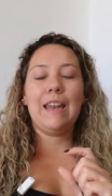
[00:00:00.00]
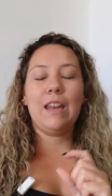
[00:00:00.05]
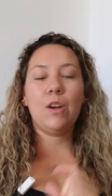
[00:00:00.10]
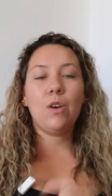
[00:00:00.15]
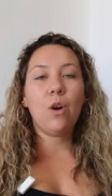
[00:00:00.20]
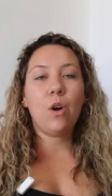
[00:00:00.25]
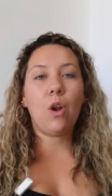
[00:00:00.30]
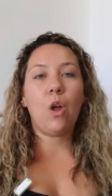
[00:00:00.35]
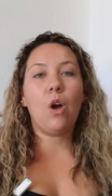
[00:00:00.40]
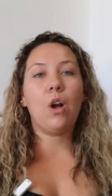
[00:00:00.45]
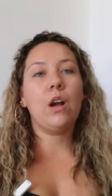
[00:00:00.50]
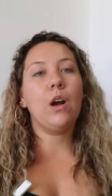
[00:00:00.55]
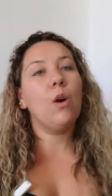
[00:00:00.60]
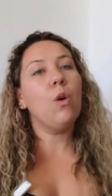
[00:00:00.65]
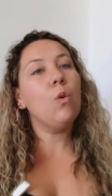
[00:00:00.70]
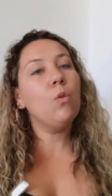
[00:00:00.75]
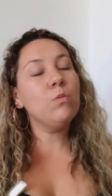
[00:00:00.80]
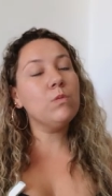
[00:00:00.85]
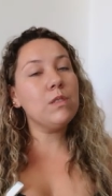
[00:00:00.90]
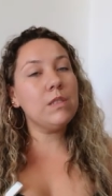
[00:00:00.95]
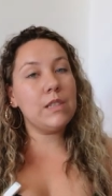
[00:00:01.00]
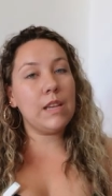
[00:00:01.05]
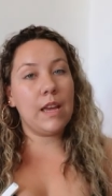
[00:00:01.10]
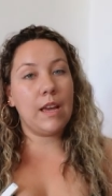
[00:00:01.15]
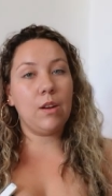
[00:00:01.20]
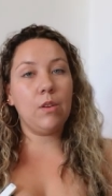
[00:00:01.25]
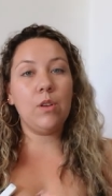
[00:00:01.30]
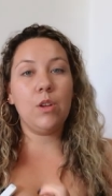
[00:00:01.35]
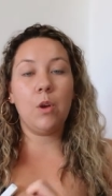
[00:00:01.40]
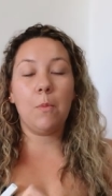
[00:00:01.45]
ele coloca um
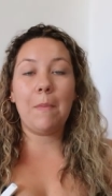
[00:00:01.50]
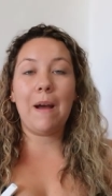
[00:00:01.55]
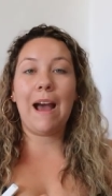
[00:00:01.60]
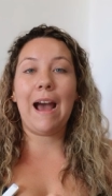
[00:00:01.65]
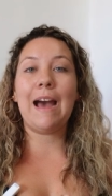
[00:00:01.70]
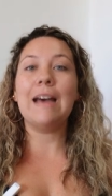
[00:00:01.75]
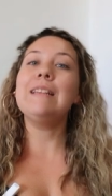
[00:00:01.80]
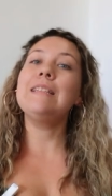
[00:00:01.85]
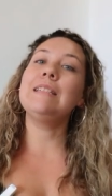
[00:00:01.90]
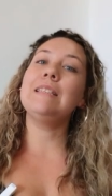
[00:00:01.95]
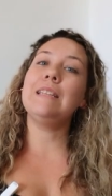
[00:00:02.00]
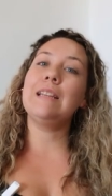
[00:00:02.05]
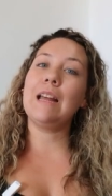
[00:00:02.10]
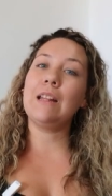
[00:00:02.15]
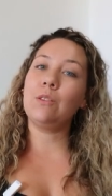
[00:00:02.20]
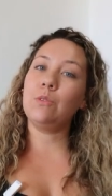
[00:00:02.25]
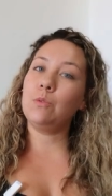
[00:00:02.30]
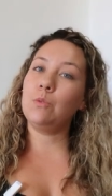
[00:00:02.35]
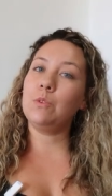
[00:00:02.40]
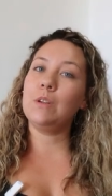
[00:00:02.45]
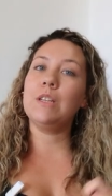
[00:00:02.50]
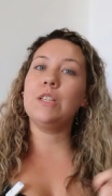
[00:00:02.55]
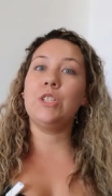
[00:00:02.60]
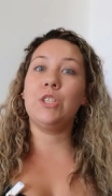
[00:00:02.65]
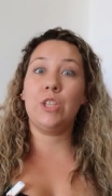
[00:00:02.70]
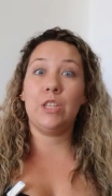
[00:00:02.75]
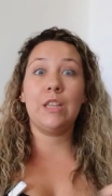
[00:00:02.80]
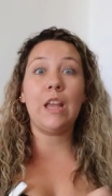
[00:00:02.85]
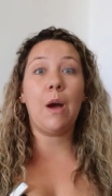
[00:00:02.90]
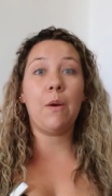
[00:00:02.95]
selo e uma assinatura
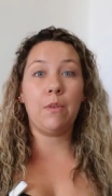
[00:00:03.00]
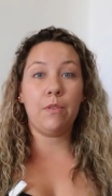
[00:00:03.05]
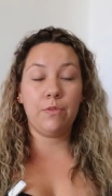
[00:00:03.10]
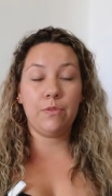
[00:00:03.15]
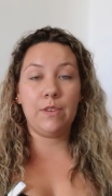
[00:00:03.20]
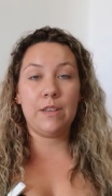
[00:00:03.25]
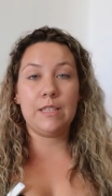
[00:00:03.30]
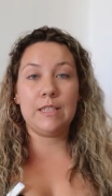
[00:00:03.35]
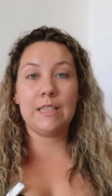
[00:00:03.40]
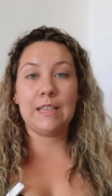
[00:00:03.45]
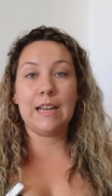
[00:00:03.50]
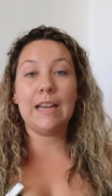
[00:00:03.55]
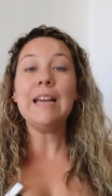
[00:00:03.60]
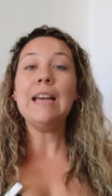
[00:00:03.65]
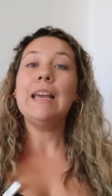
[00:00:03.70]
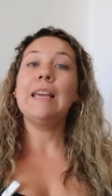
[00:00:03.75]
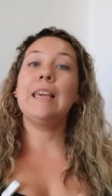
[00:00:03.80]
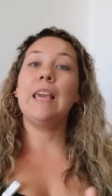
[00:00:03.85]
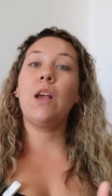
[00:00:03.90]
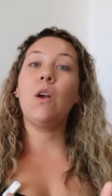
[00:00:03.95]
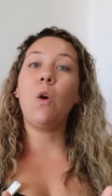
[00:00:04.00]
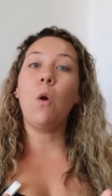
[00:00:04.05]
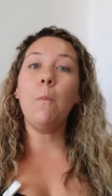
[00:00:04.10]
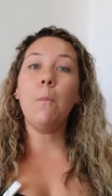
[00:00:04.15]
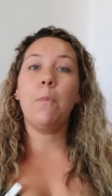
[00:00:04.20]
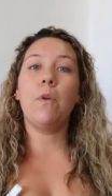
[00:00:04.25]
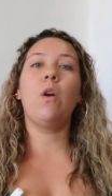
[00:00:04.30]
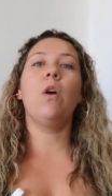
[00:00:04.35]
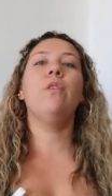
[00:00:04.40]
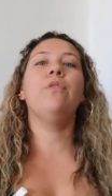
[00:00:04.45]
digital e física que
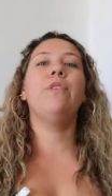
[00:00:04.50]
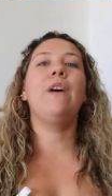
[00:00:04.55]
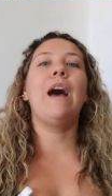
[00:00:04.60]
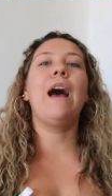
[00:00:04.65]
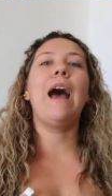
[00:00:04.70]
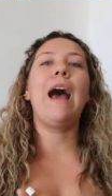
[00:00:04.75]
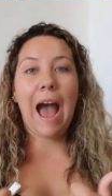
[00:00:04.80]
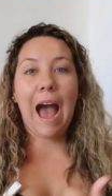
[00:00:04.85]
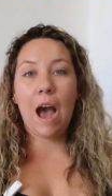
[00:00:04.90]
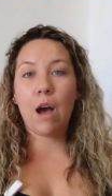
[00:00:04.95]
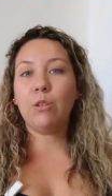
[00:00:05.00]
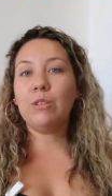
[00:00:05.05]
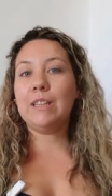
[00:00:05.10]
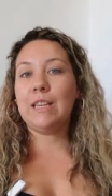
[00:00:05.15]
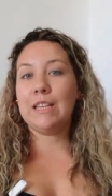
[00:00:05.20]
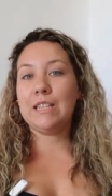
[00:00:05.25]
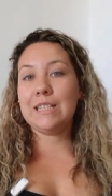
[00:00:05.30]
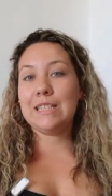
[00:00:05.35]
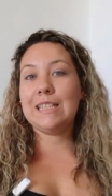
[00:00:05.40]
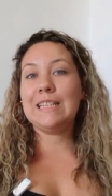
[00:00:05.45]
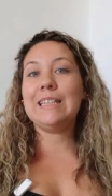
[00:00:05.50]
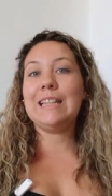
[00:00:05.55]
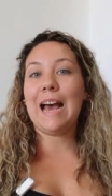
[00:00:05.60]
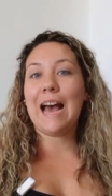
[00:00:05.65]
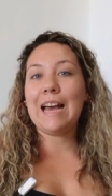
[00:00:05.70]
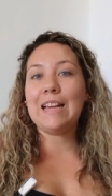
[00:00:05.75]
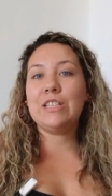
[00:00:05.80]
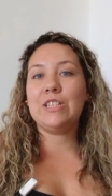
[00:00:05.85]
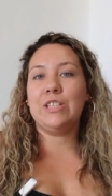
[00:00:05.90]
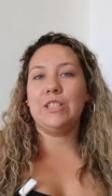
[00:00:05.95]
comprova a
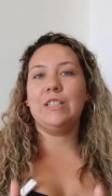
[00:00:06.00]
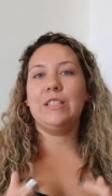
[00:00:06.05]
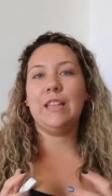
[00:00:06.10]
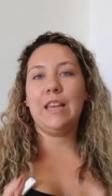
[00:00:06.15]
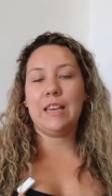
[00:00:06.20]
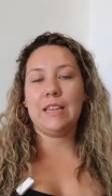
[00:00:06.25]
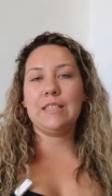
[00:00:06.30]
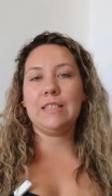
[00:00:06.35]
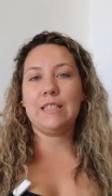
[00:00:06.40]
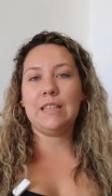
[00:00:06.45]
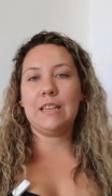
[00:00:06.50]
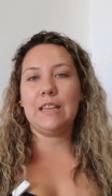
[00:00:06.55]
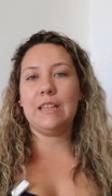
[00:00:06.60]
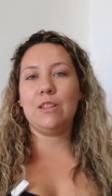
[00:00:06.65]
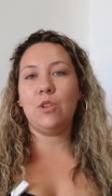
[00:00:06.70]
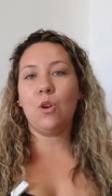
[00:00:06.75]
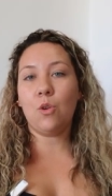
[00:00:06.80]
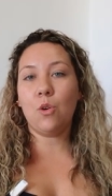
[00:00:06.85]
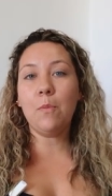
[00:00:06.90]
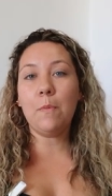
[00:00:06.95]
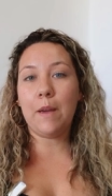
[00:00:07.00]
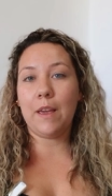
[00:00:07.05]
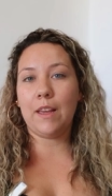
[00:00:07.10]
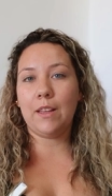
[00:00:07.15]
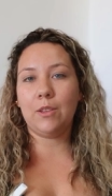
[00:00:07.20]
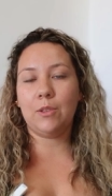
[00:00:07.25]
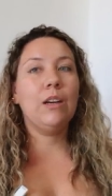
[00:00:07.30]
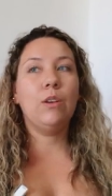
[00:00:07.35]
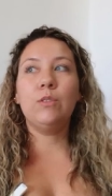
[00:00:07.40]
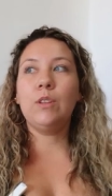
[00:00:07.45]
autenticidade desse
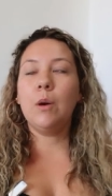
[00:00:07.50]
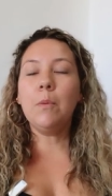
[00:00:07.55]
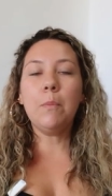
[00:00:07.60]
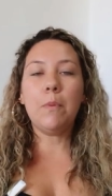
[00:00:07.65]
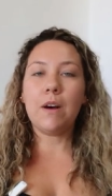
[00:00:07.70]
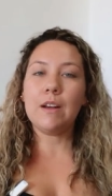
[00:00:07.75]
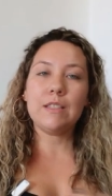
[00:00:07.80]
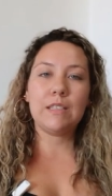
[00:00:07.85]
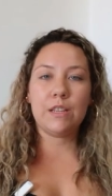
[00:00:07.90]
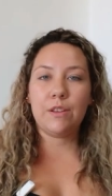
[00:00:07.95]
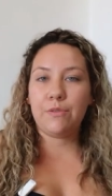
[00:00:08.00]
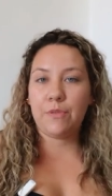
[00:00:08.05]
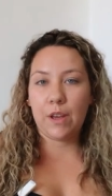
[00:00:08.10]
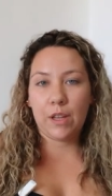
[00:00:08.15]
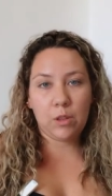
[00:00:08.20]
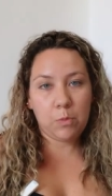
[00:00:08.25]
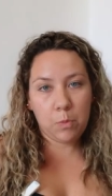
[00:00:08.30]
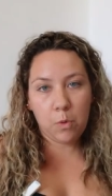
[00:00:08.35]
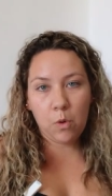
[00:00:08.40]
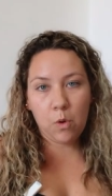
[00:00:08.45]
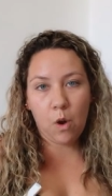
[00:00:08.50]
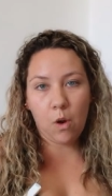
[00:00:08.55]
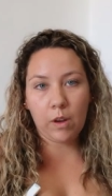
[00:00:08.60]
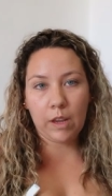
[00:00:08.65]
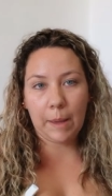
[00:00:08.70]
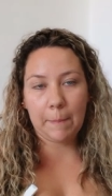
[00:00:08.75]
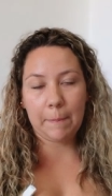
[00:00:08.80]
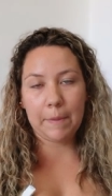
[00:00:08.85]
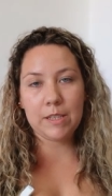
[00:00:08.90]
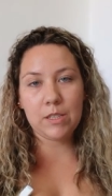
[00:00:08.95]
documento. Então não pode ser feito por
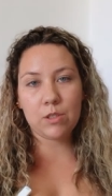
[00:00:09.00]
qualquer